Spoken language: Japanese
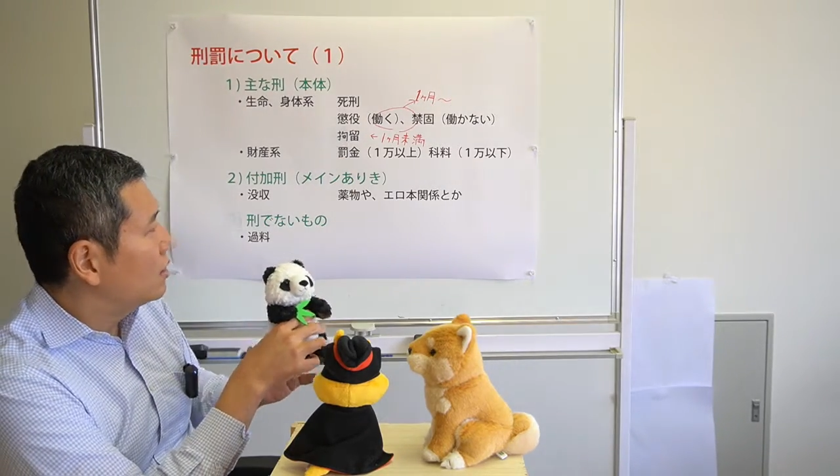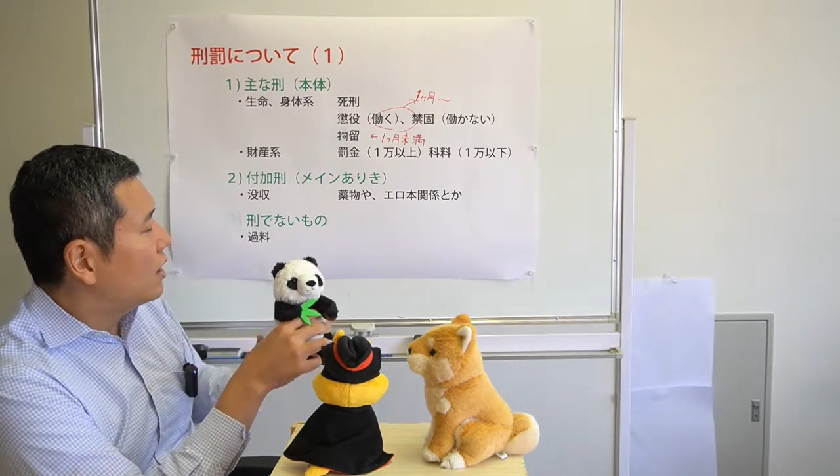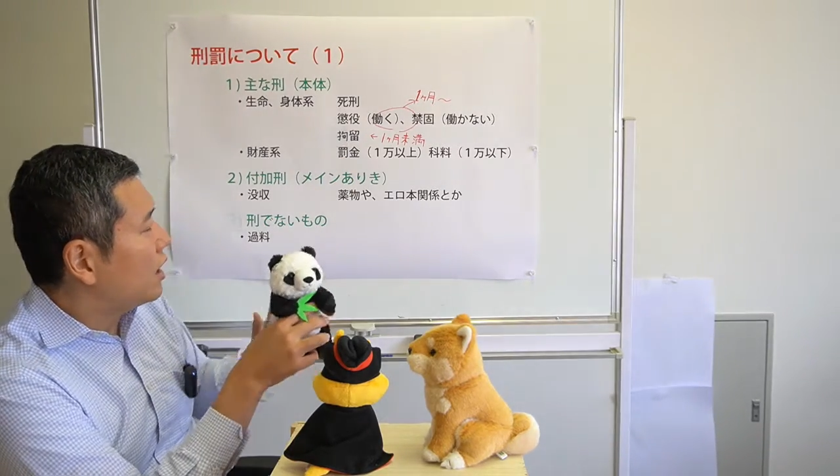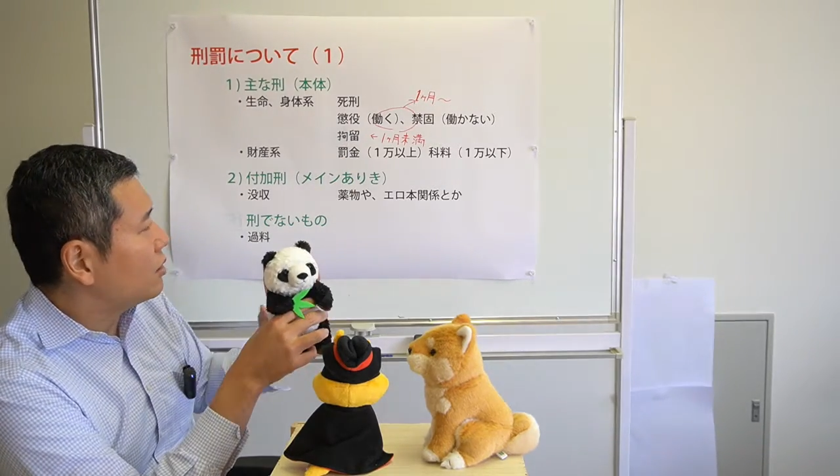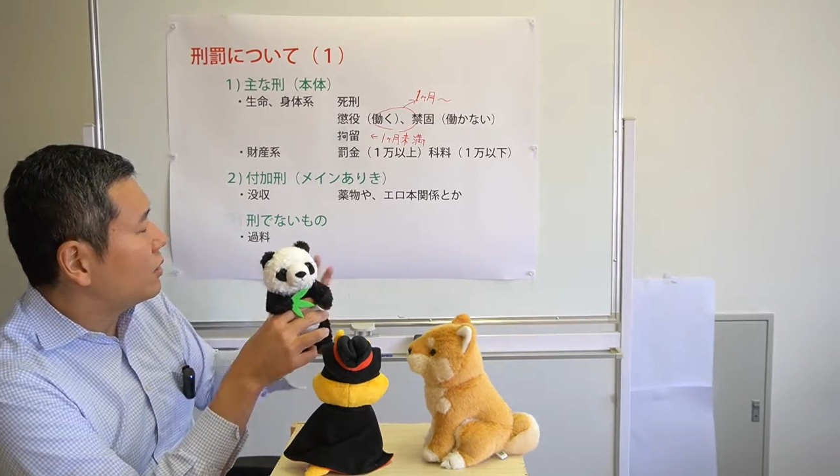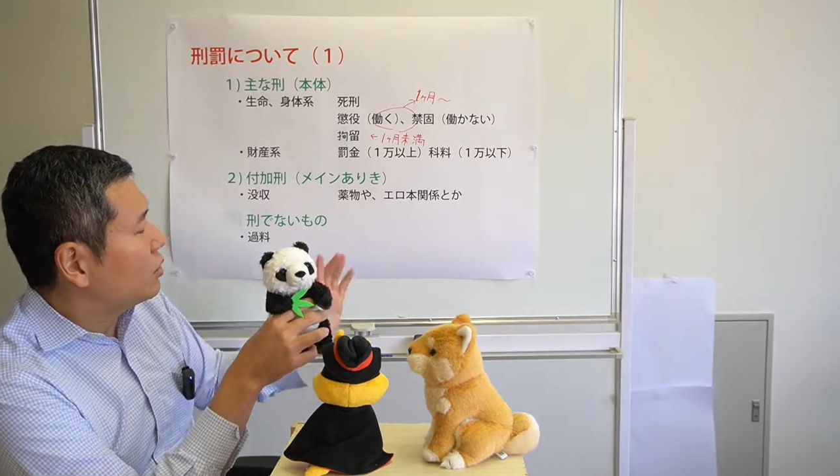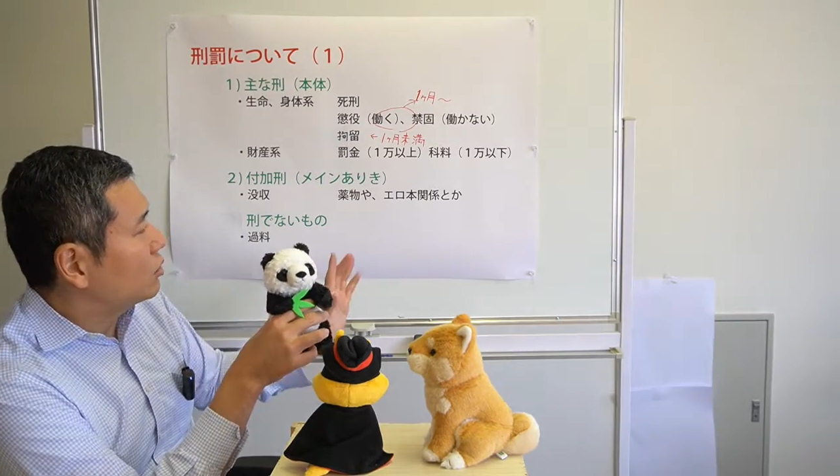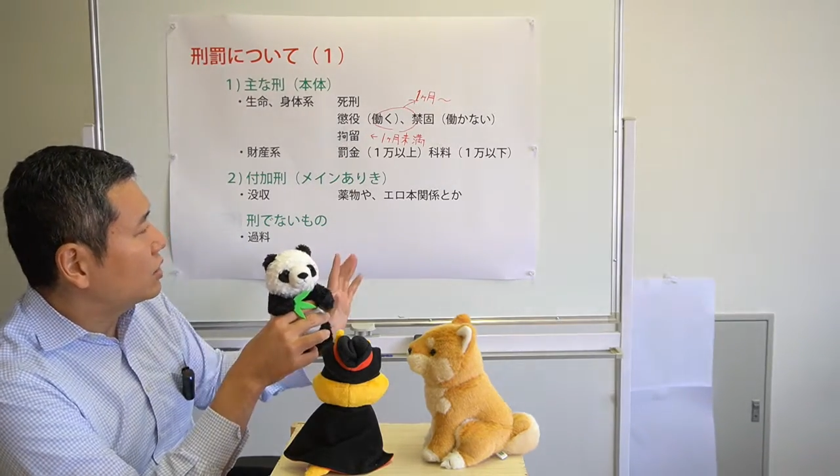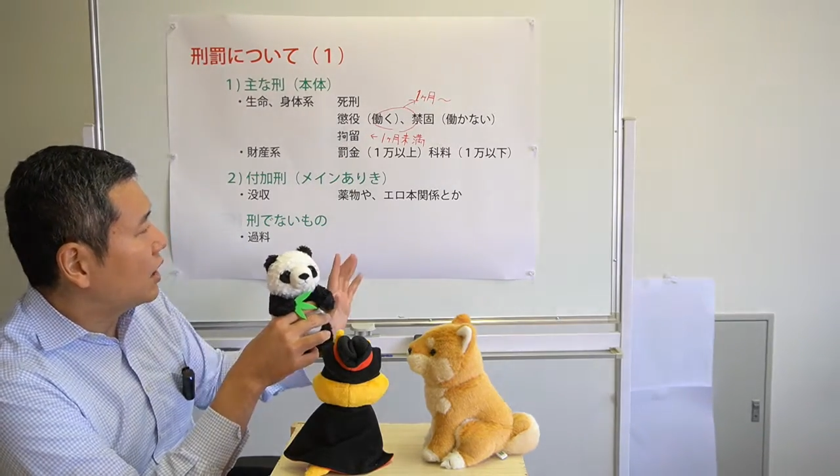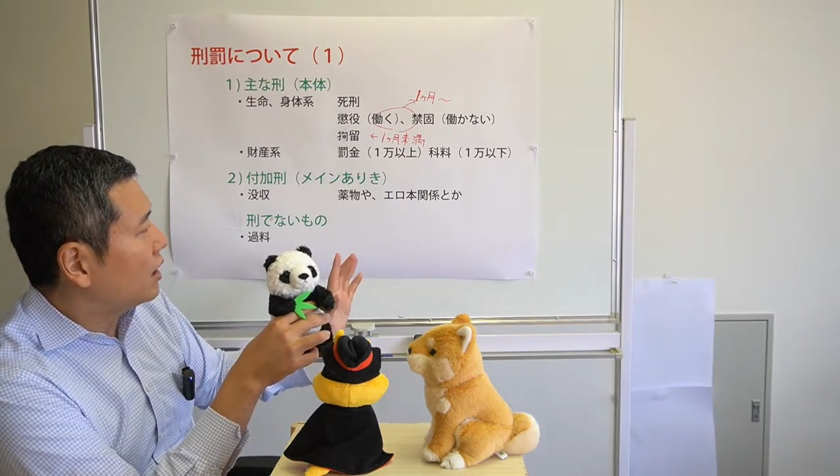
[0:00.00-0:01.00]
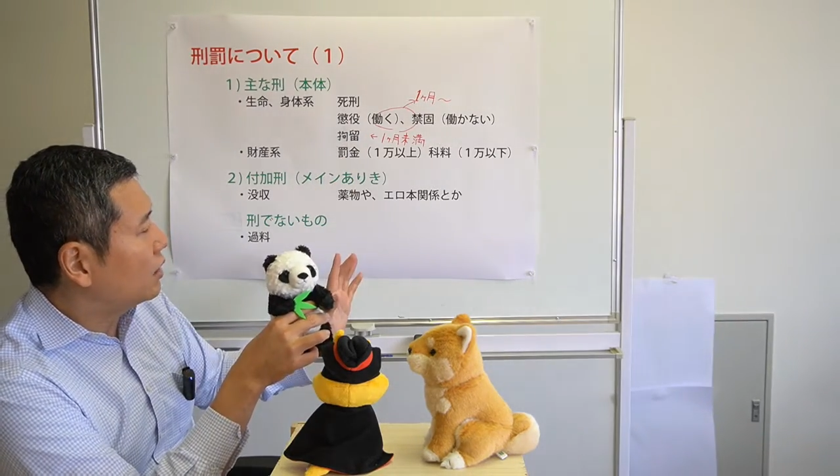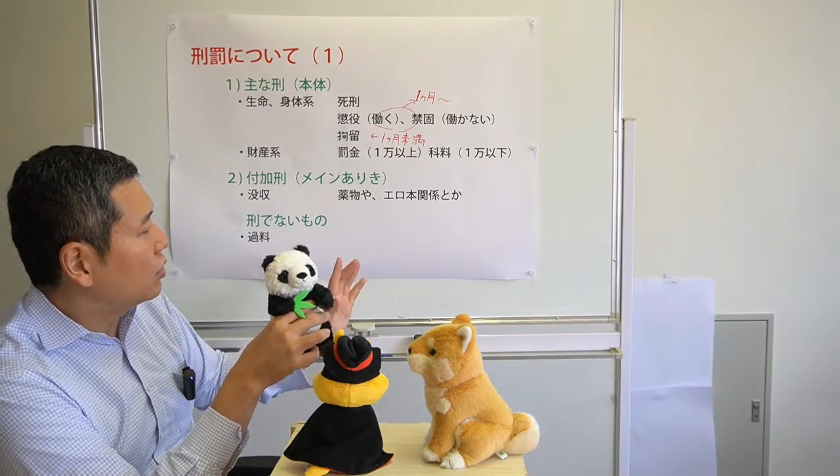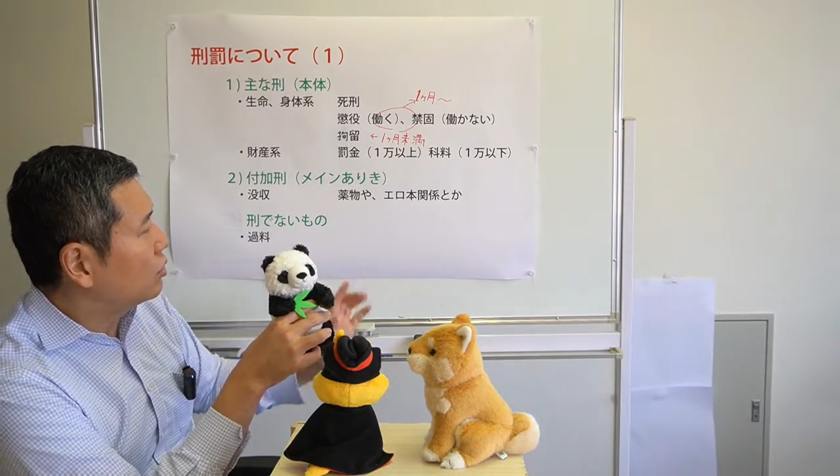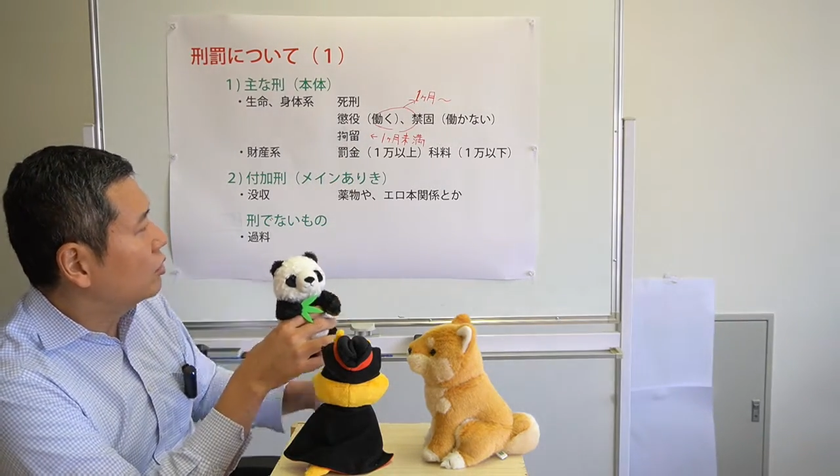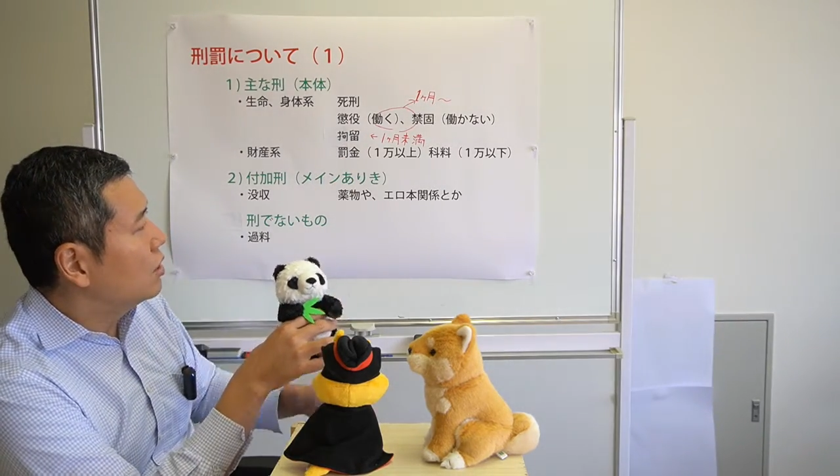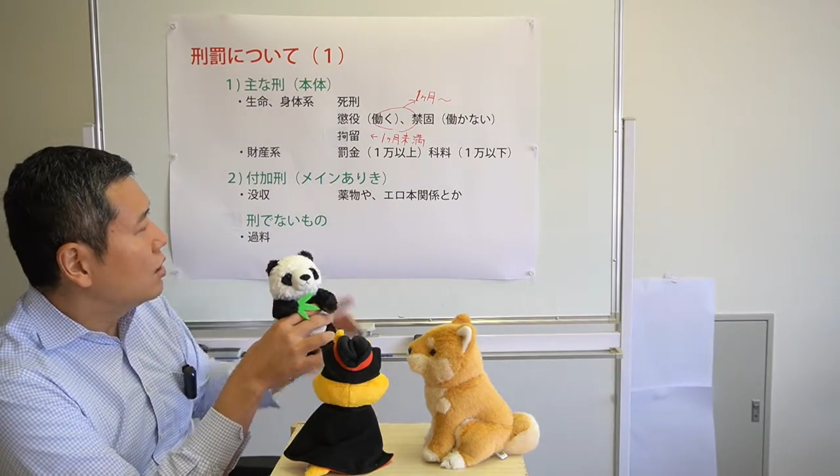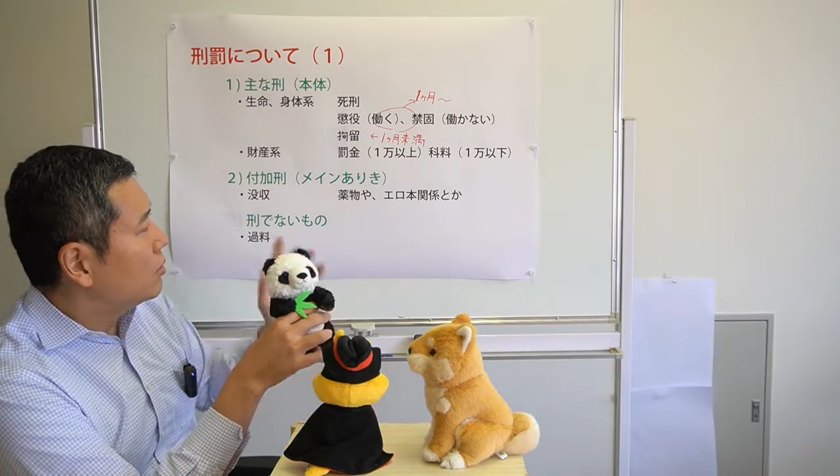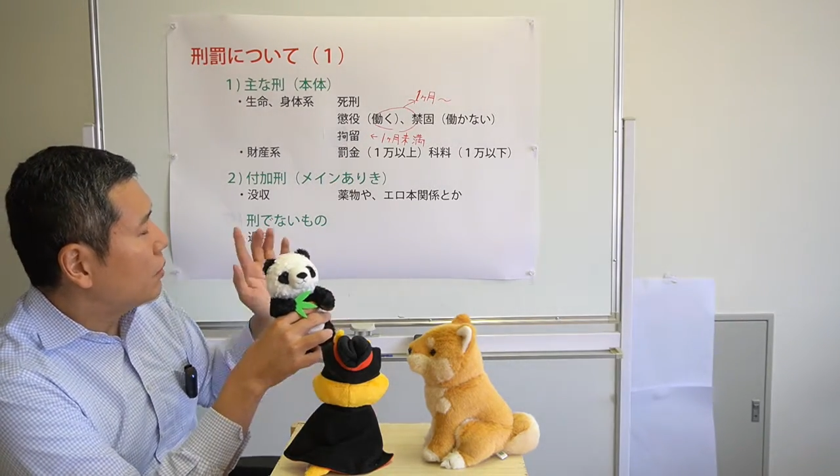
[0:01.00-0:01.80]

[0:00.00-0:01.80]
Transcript: あくまでよく世間で言う